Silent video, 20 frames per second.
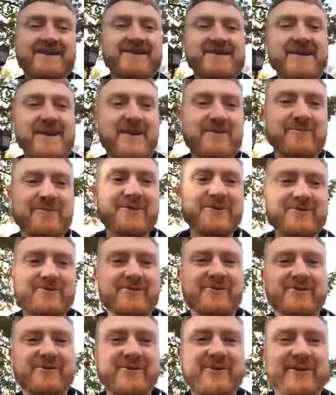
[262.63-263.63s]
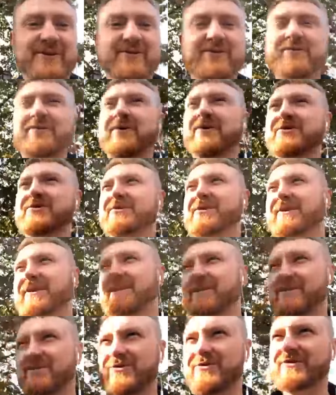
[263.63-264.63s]
не знаю, почему кто-то думает, что я
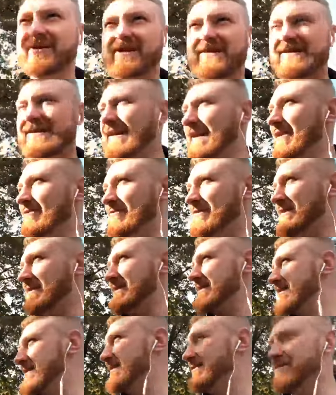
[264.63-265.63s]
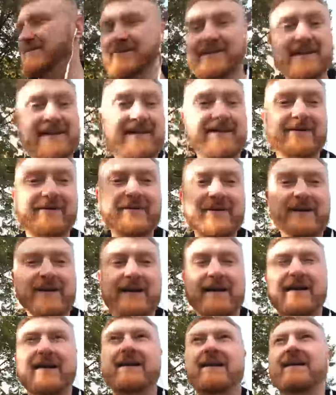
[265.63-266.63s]
должен расстраиваться. На самом деле
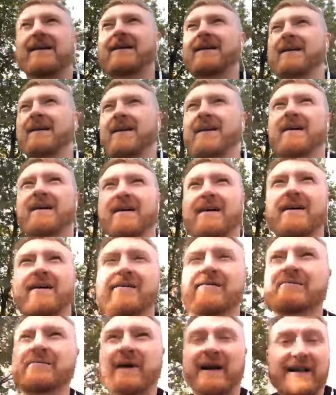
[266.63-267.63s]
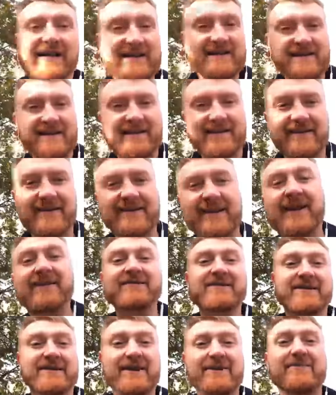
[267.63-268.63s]
а, в политике так
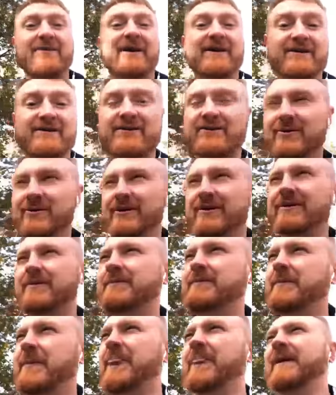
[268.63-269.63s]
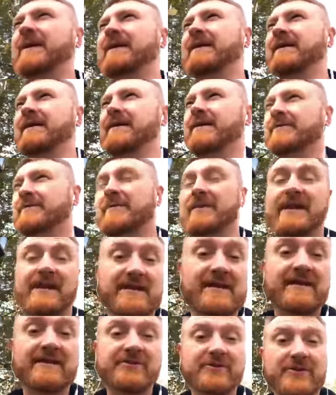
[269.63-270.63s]
всегда происходит. И
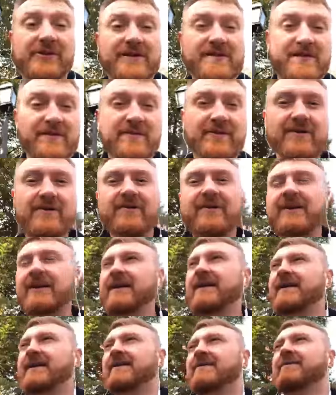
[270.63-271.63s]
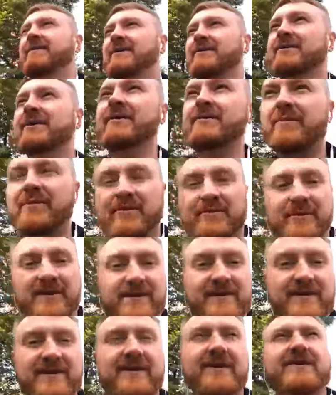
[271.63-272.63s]
если кто-то забыл, могу
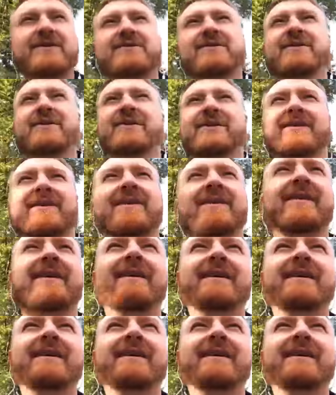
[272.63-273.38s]
напомнить, что,